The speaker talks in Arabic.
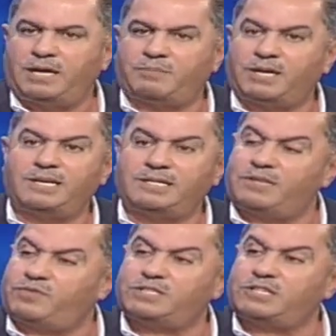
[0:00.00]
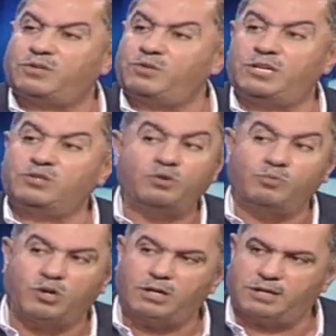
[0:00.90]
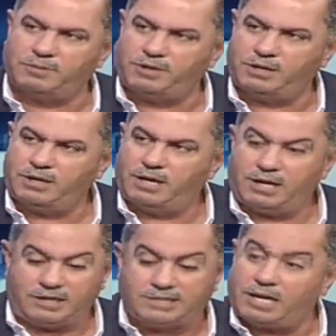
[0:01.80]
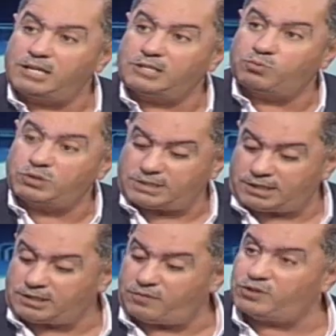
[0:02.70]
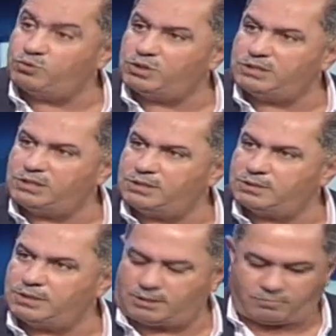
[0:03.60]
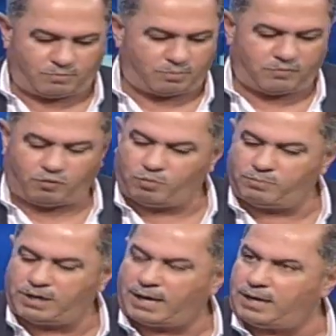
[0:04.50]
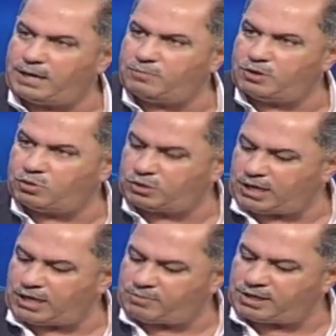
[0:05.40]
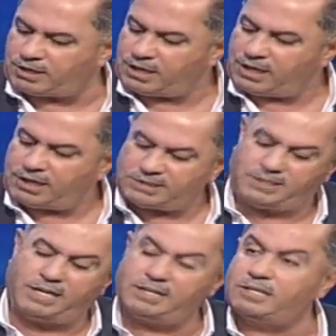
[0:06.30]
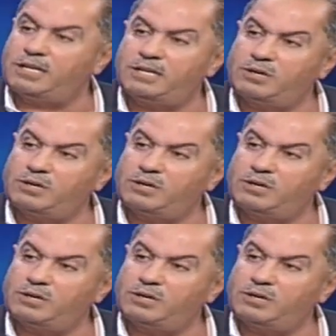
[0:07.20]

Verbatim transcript: بقيت لفترة طويلة دون مقاربة لذلك توسعت الفجوة كتير يعني مفهوم بالعالم أنه دائما الزيادات على